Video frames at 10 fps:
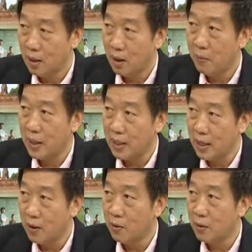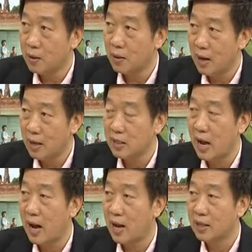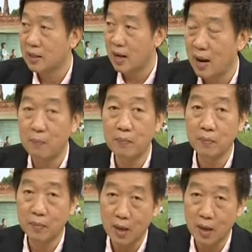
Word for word: แล้วก็ไปเที่ยวรักษานะครับ